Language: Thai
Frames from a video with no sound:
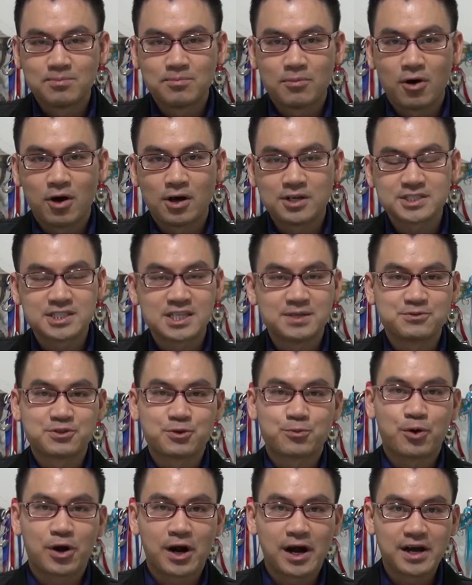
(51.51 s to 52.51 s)
positive
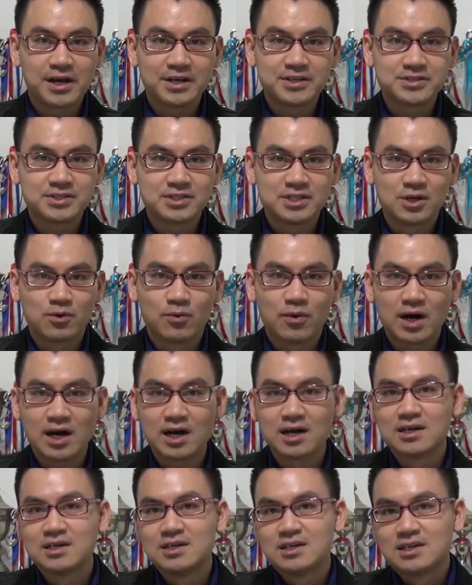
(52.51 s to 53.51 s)
surprise หรือว่า
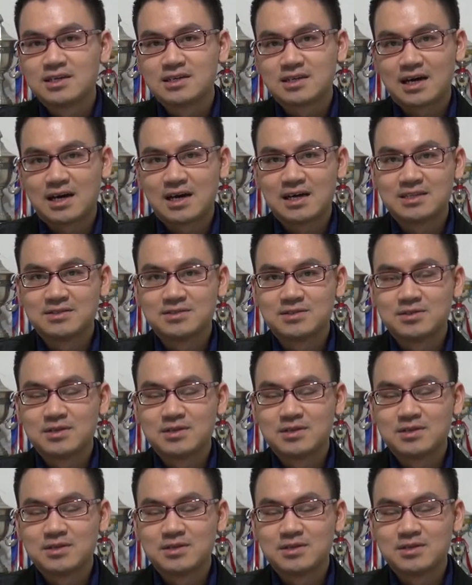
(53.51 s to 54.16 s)
การ